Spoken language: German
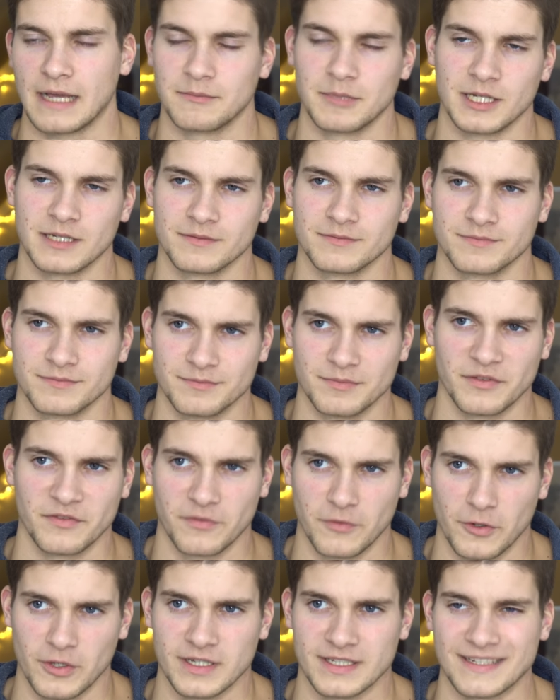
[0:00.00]
Aber
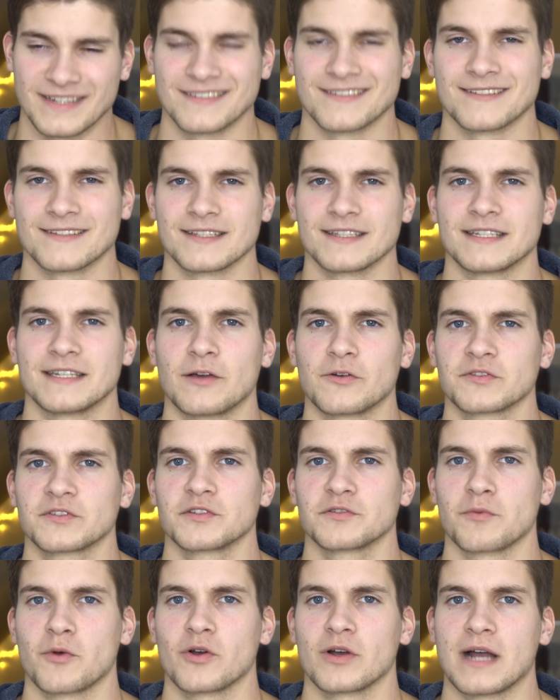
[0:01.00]
bevor ich das jetzt richtig
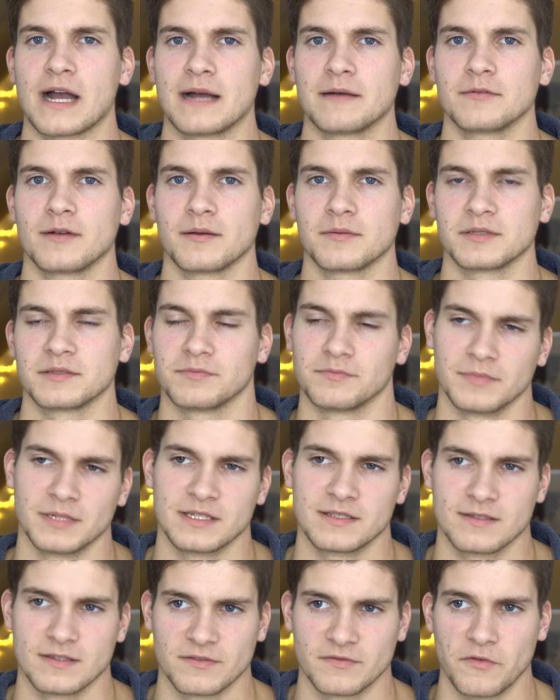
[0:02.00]
ausgesprochen habe, habe ich
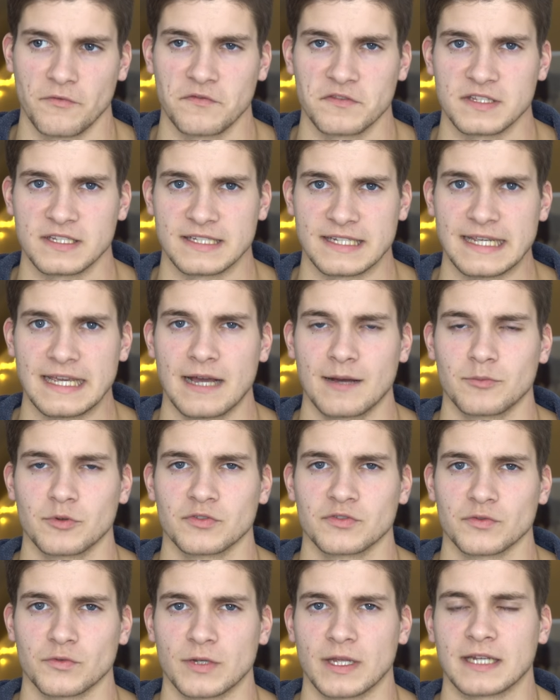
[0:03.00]
mindestens 50
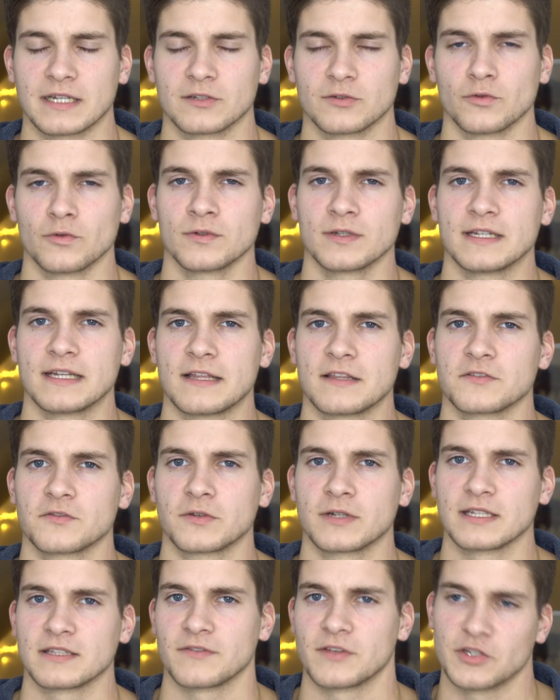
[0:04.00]
D-Abos oder einen Knoten in der
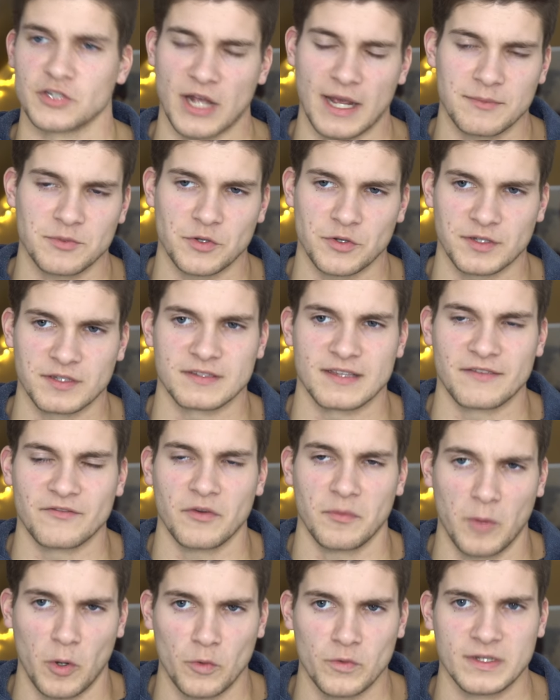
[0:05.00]
Zunge. Deswegen schreibe ich euch das
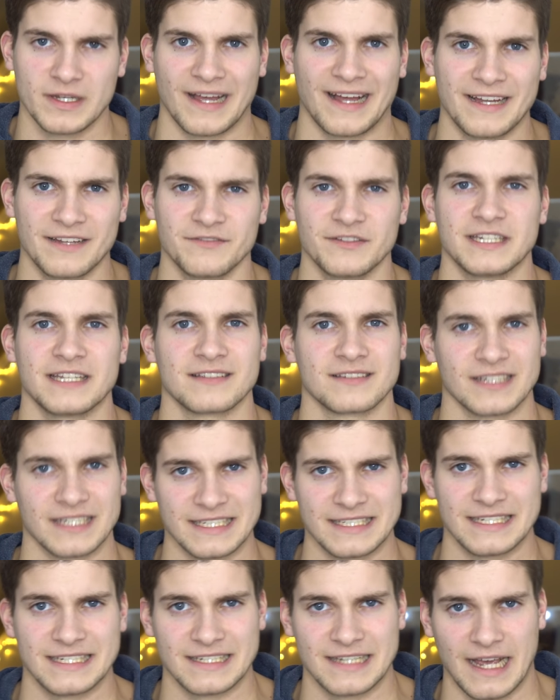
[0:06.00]
einfach mal unten rein, wie das
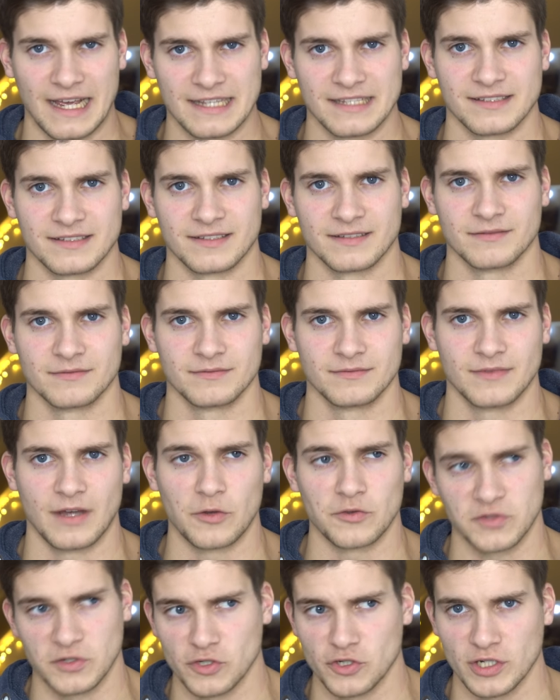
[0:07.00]
richtig heißt
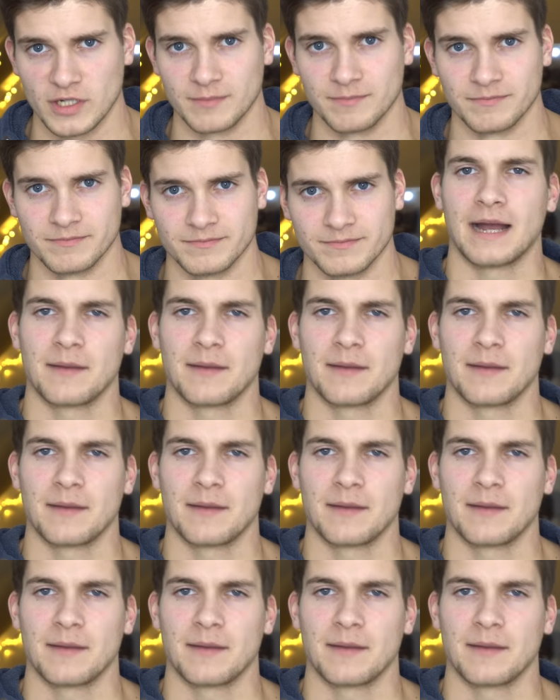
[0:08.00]
ausgeschrieben.